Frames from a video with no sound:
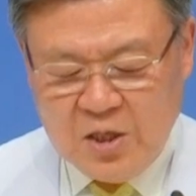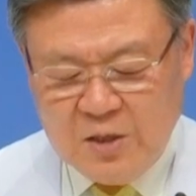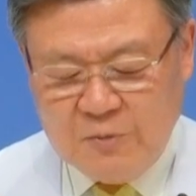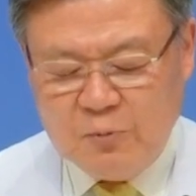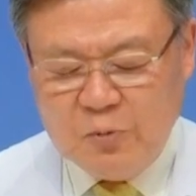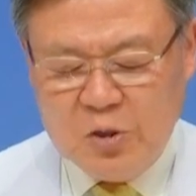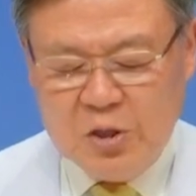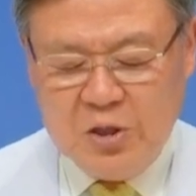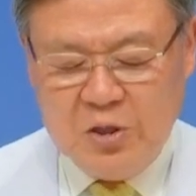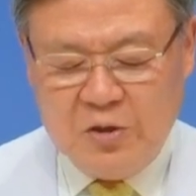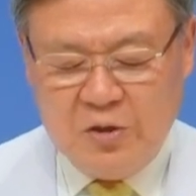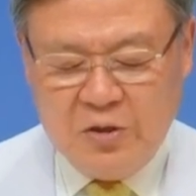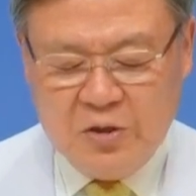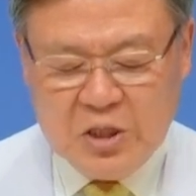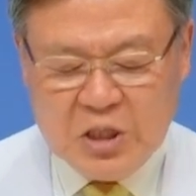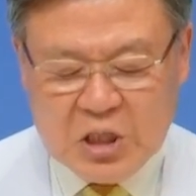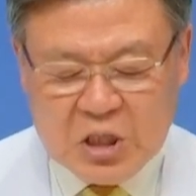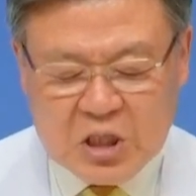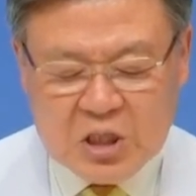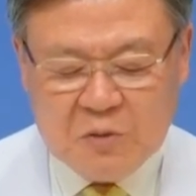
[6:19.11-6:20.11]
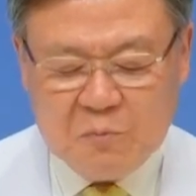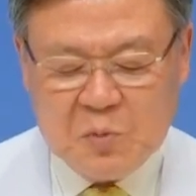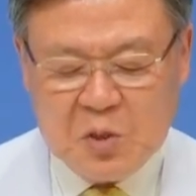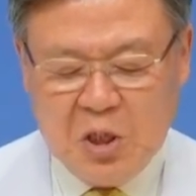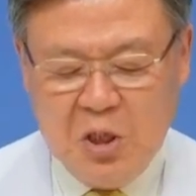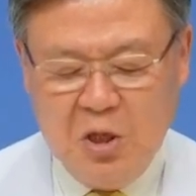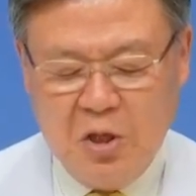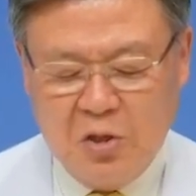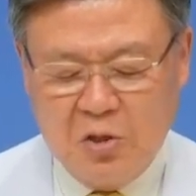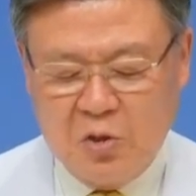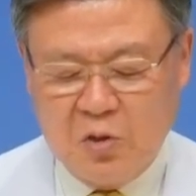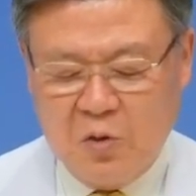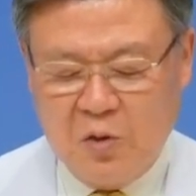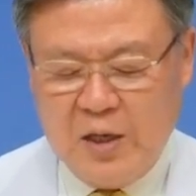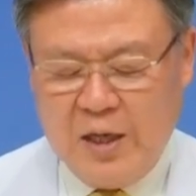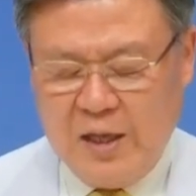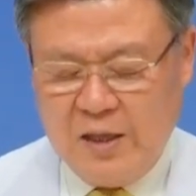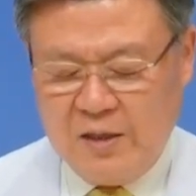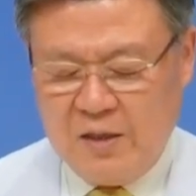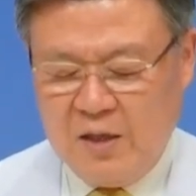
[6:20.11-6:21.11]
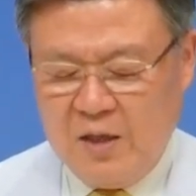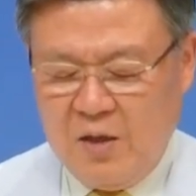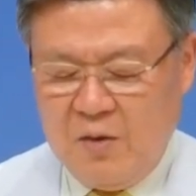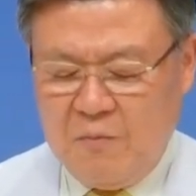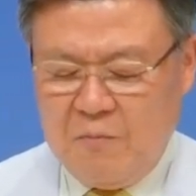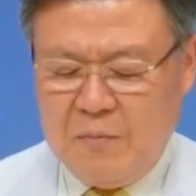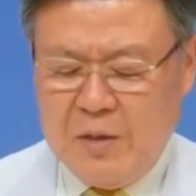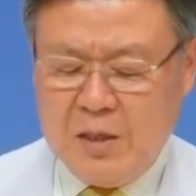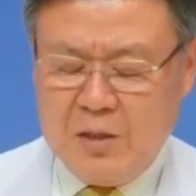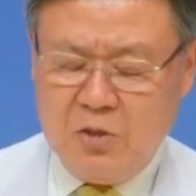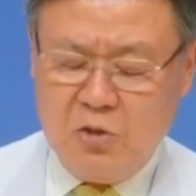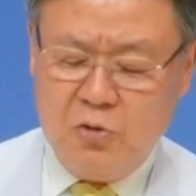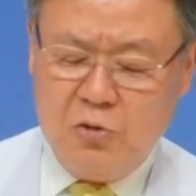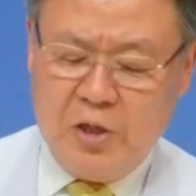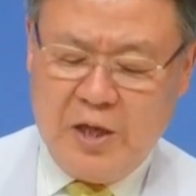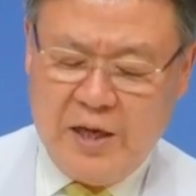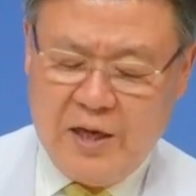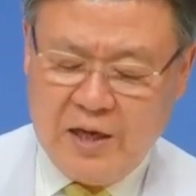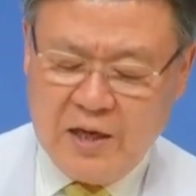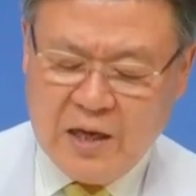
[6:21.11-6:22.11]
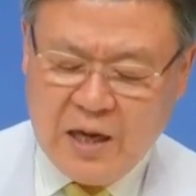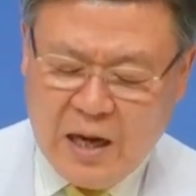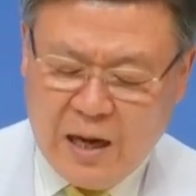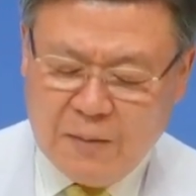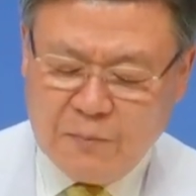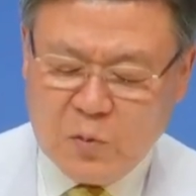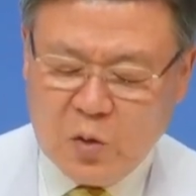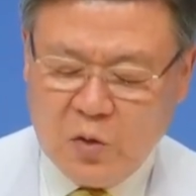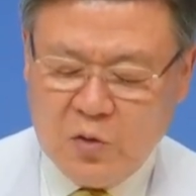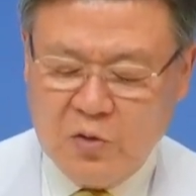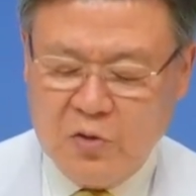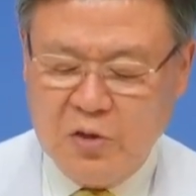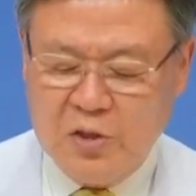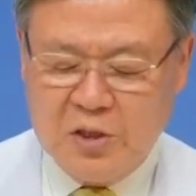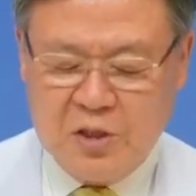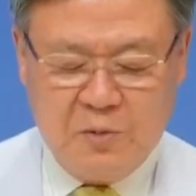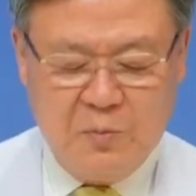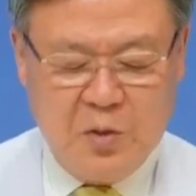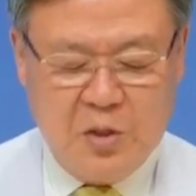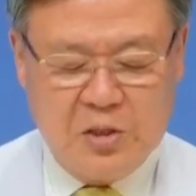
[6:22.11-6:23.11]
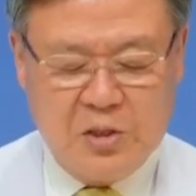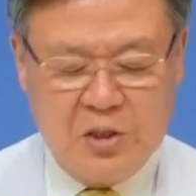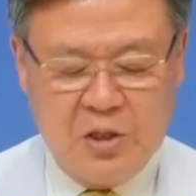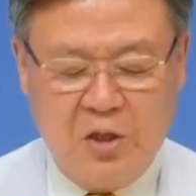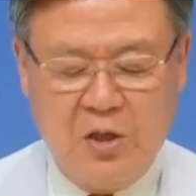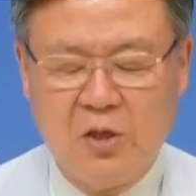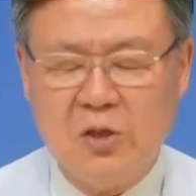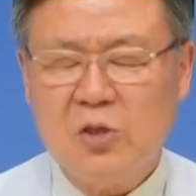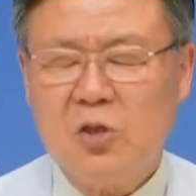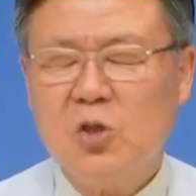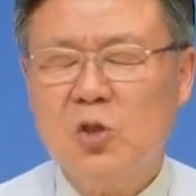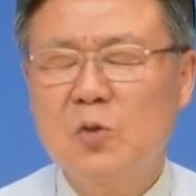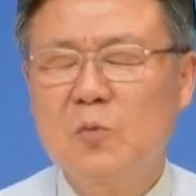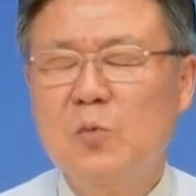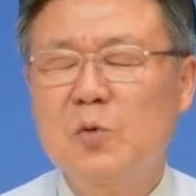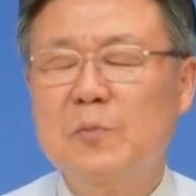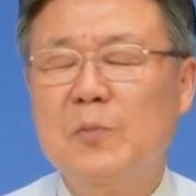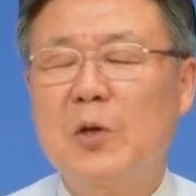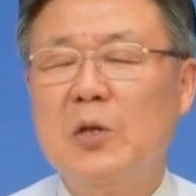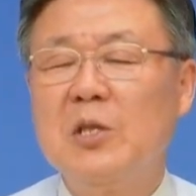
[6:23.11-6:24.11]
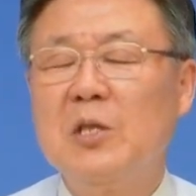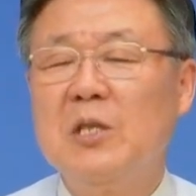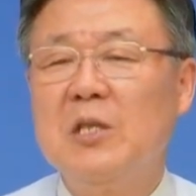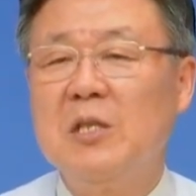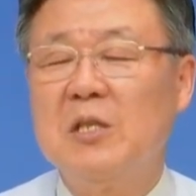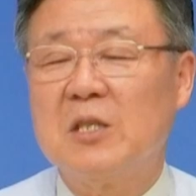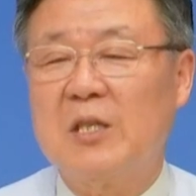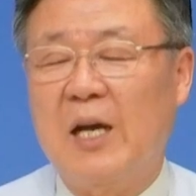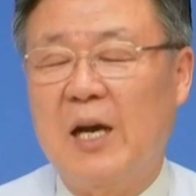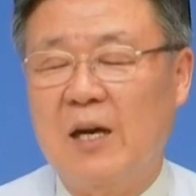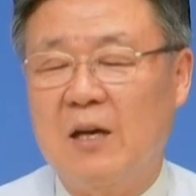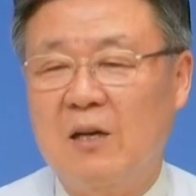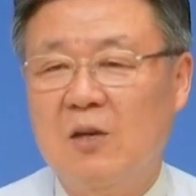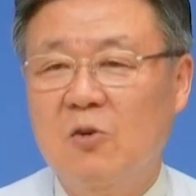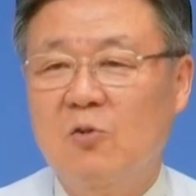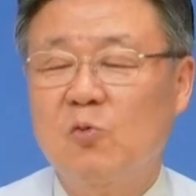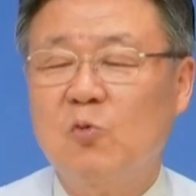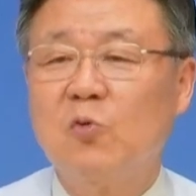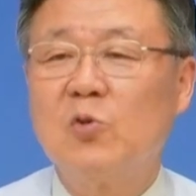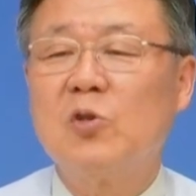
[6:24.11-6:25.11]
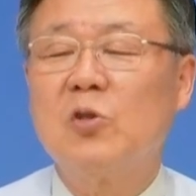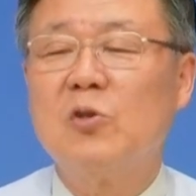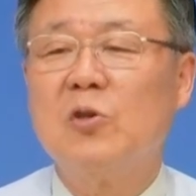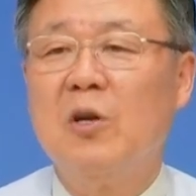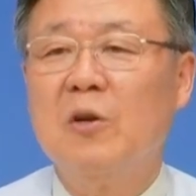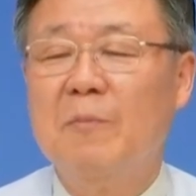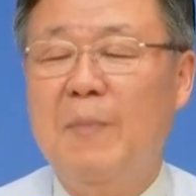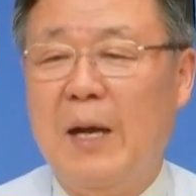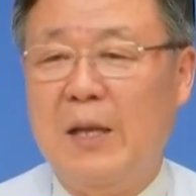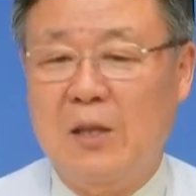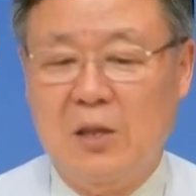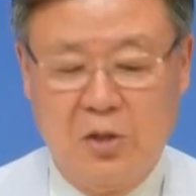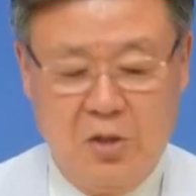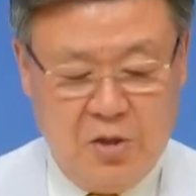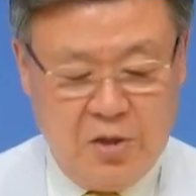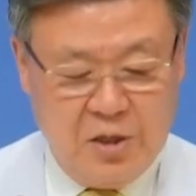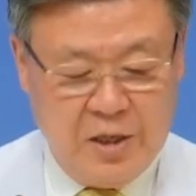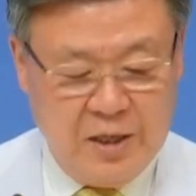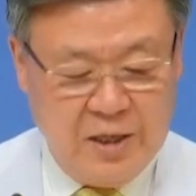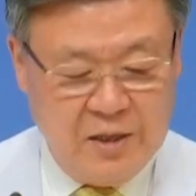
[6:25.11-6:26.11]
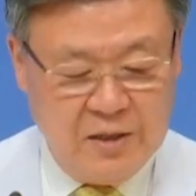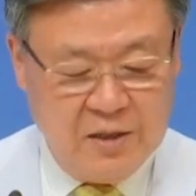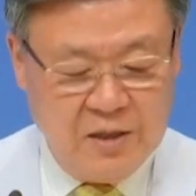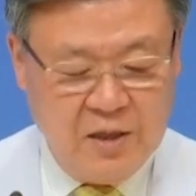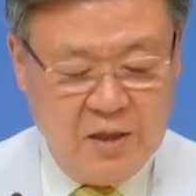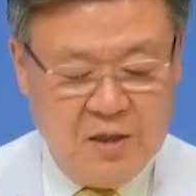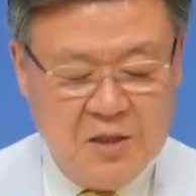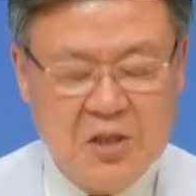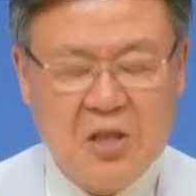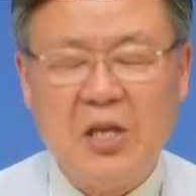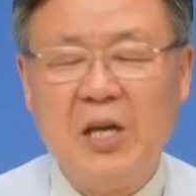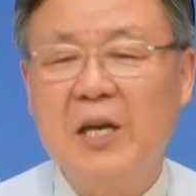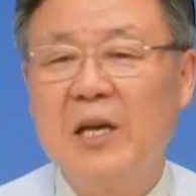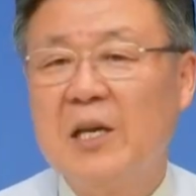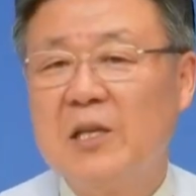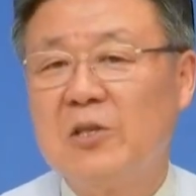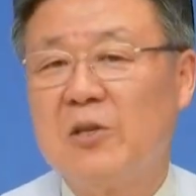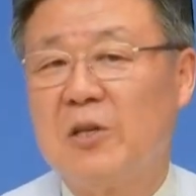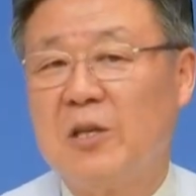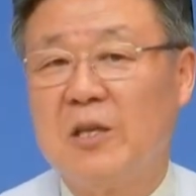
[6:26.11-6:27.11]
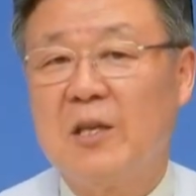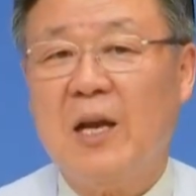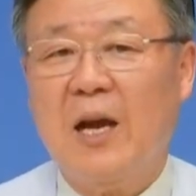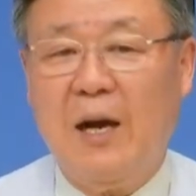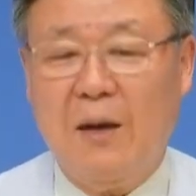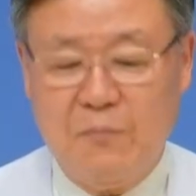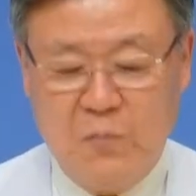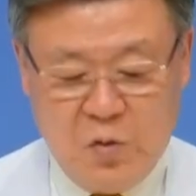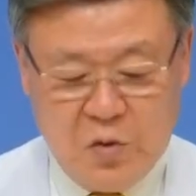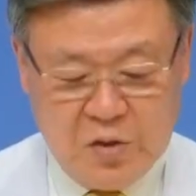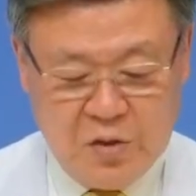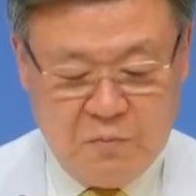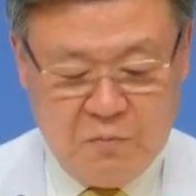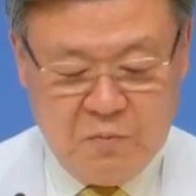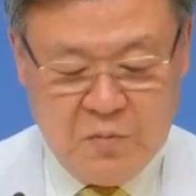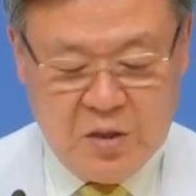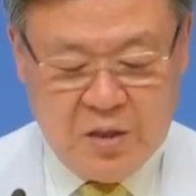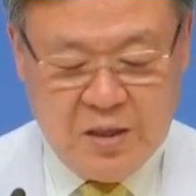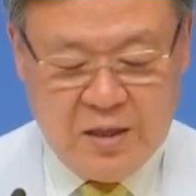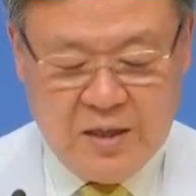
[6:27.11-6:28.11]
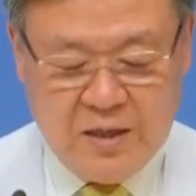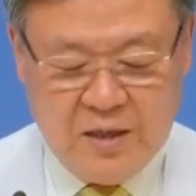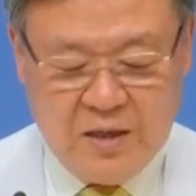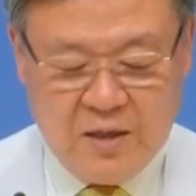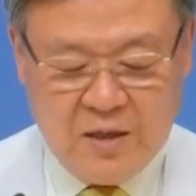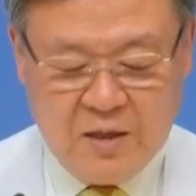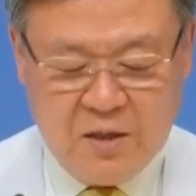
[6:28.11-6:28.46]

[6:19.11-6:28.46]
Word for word: 이분이요 27년 동안 맨유의 감독으로 있으면서 20번 이상 우승을 만들어낸 세계적인 감독입니다.